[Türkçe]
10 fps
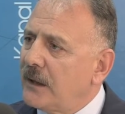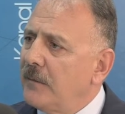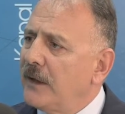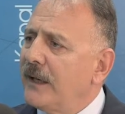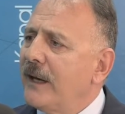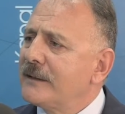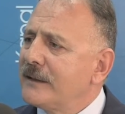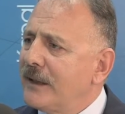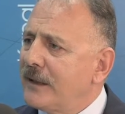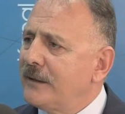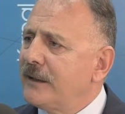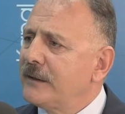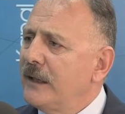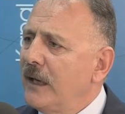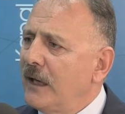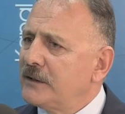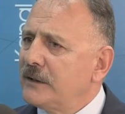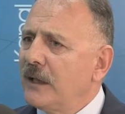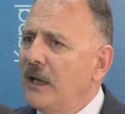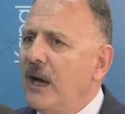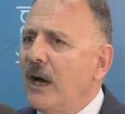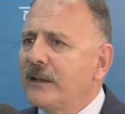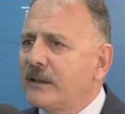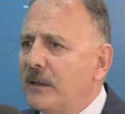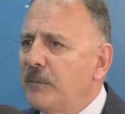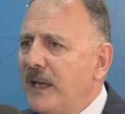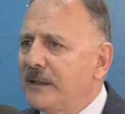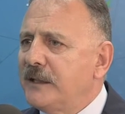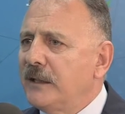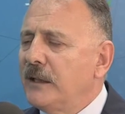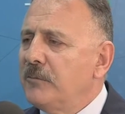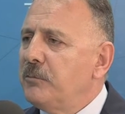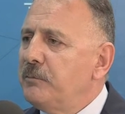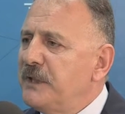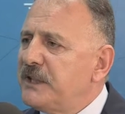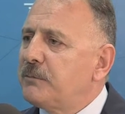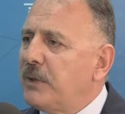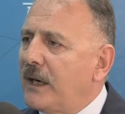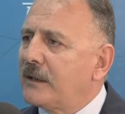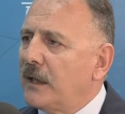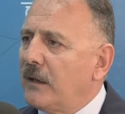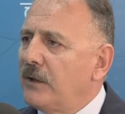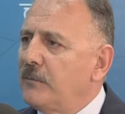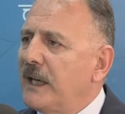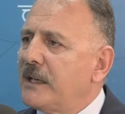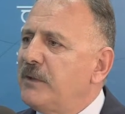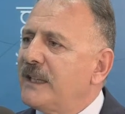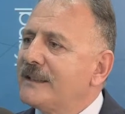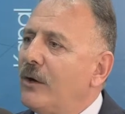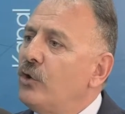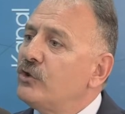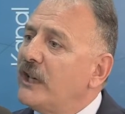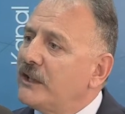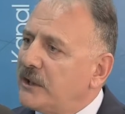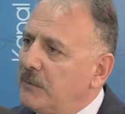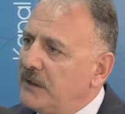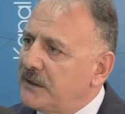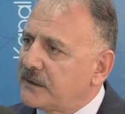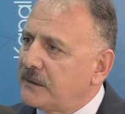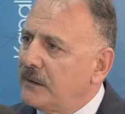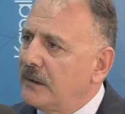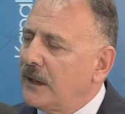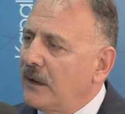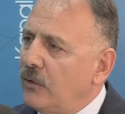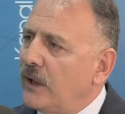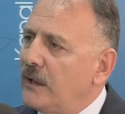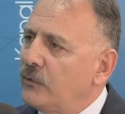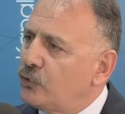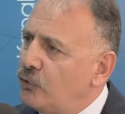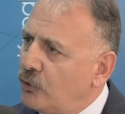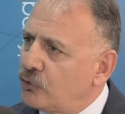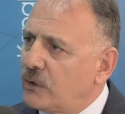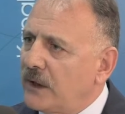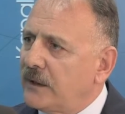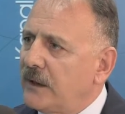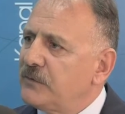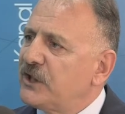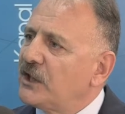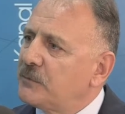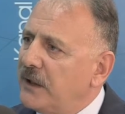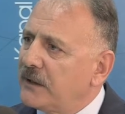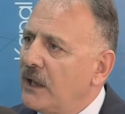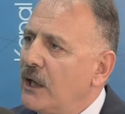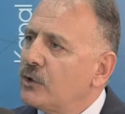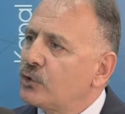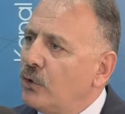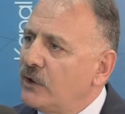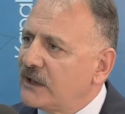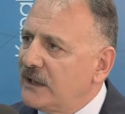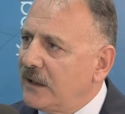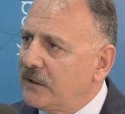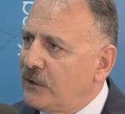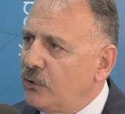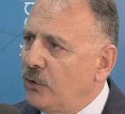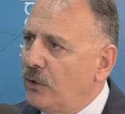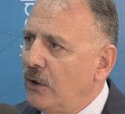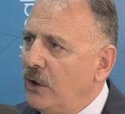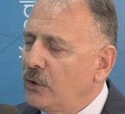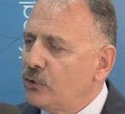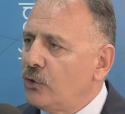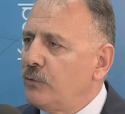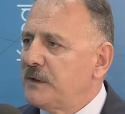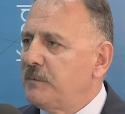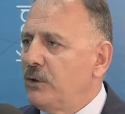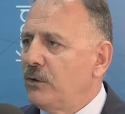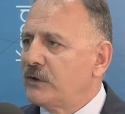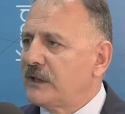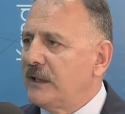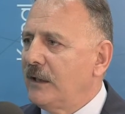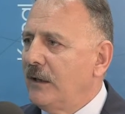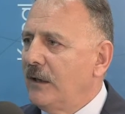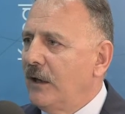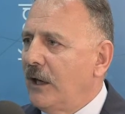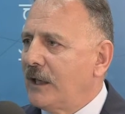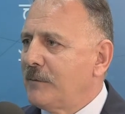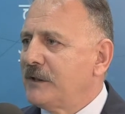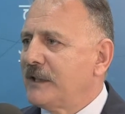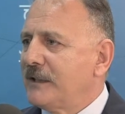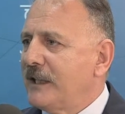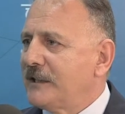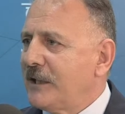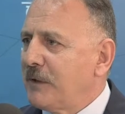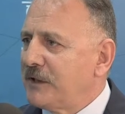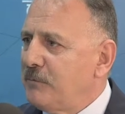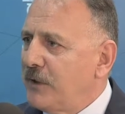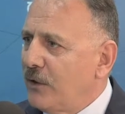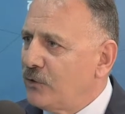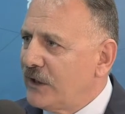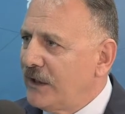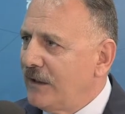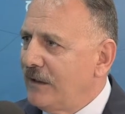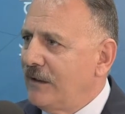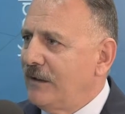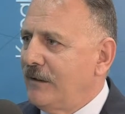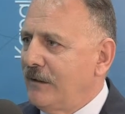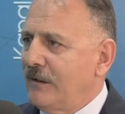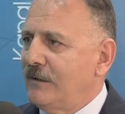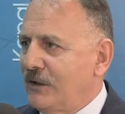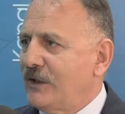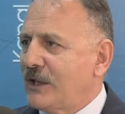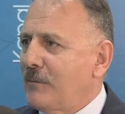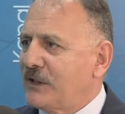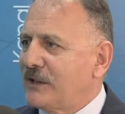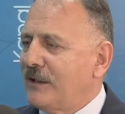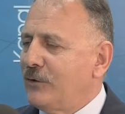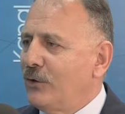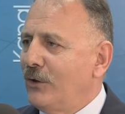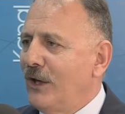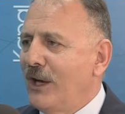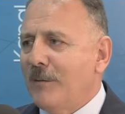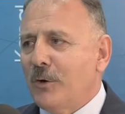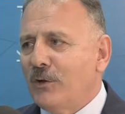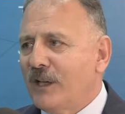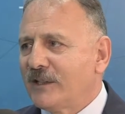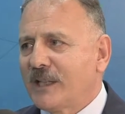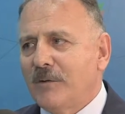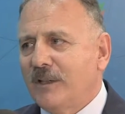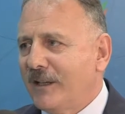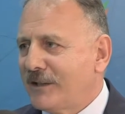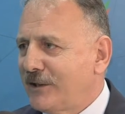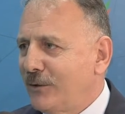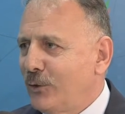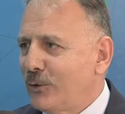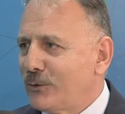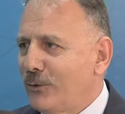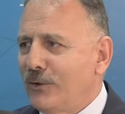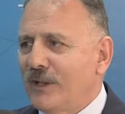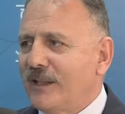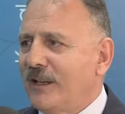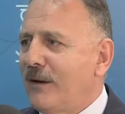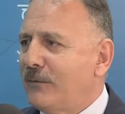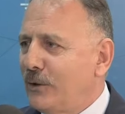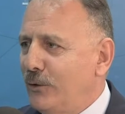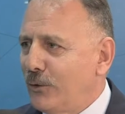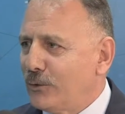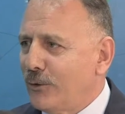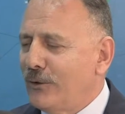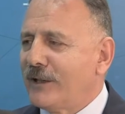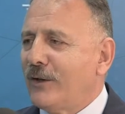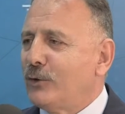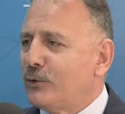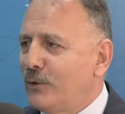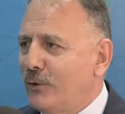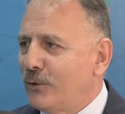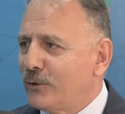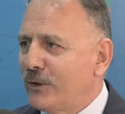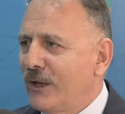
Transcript: Tamamen Haziran, Haziran'a kadar sezonuna açılacak. açılmış olacak. Hatta belki Beach Park tarafını belki biraz daha önce açabiliriz. Hı hı. Yani orayı düşünüyoruz şu anda. Çalışmalar son hızıyla gidiyor. Çünkü biz biliyoruz ki halkımız yazın denize gitmek için bir an önce evet. e, sabırsızlanıyor. Ama onların sabırlarına sığınıyoruz. Onlardan af diliyoruz. Onlardan özür diliyoruz.